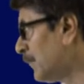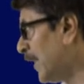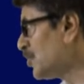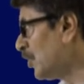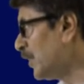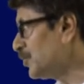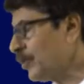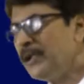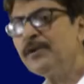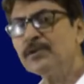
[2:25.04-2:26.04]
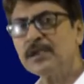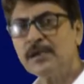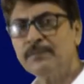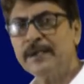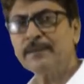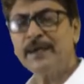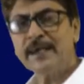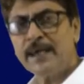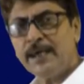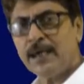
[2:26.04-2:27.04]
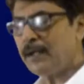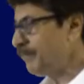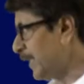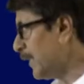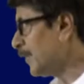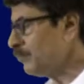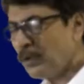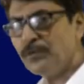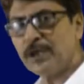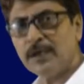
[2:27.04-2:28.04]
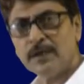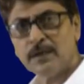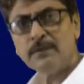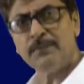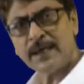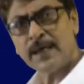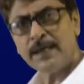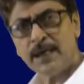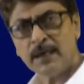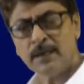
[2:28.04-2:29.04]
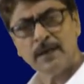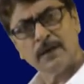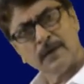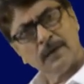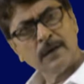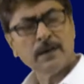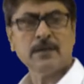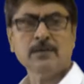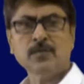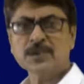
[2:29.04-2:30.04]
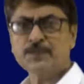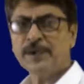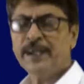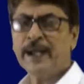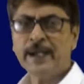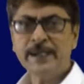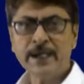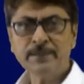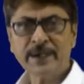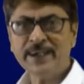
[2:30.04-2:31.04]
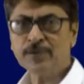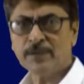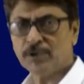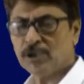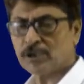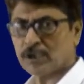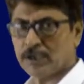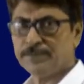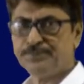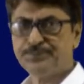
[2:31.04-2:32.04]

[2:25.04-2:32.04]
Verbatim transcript: আইসোলেট যখনই করতে যাবে এটা ভেঙে গিয়ে বিক্রিয়াটা বহুমুখী ভেঙে গিয়ে করেসপন্ডিং অ্যালডিহাইড বা কিটনে পরিণত হয়